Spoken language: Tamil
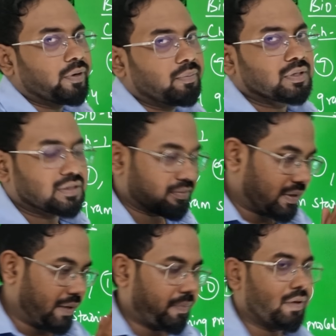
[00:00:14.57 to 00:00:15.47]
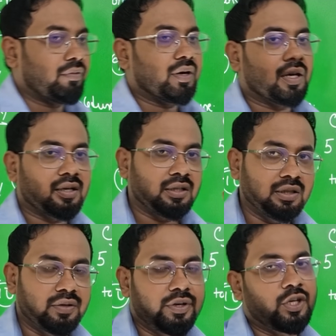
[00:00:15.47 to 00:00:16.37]
ரொம்ப பயமாக இருக்குது சார் பயப்படவே வேணாம்
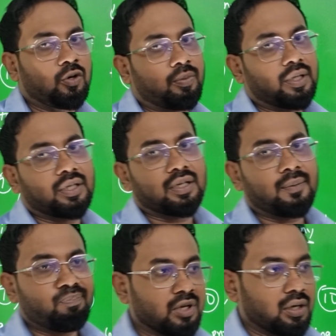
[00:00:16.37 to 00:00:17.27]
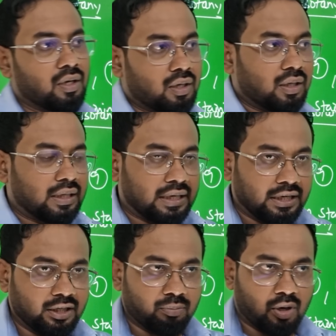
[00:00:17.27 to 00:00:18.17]
இந்த வீடியோவை பார்த்தீங்கன்னா
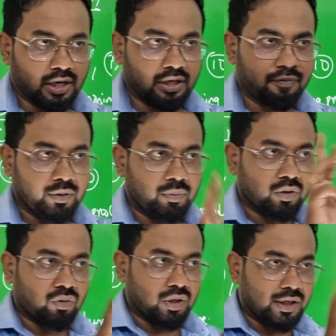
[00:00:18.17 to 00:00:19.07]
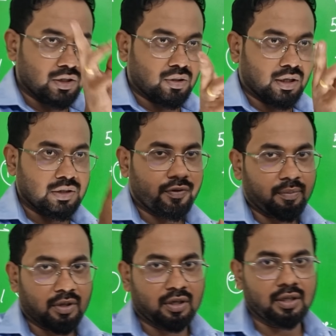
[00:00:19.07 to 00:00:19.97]
ரெண்டு பாட்னி ஃபைவ் மார்க்கும் ரெண்டு ஜுவாலஜி
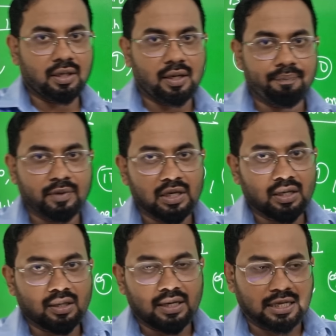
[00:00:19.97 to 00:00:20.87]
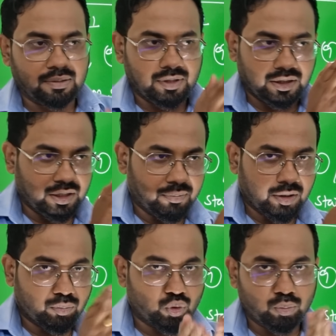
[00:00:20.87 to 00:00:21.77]
ஃபைவ் மார்க் எழுதிடலாம் அதே மாதிரி த்ரீ
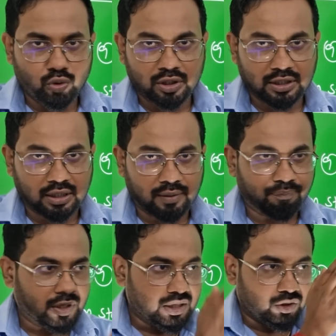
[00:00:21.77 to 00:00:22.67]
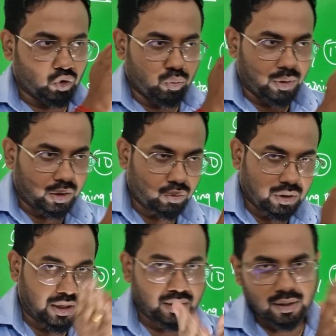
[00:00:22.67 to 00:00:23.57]
மார்க் மூணு மூணு எழுதிடலாம் டூ
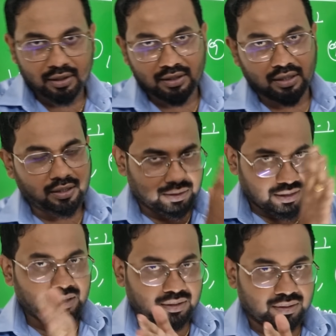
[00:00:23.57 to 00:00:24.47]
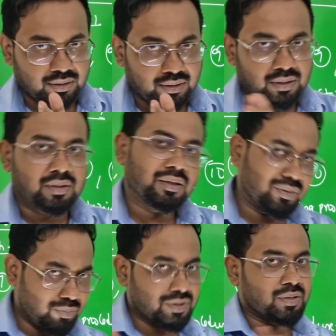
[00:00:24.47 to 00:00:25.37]
மார்க்கும் நாலு நாள் எழுதிடலாம் இதானே
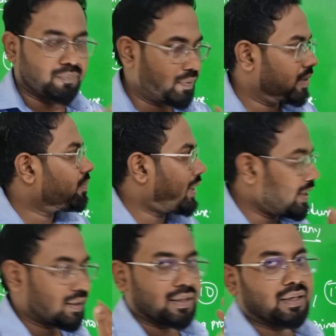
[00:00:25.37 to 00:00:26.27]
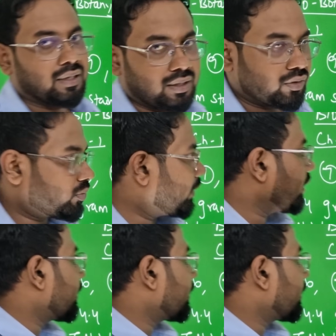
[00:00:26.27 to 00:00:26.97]
ரொம்ப சிம்பிள் பார்க்க தான் நிறையா இருக்கும்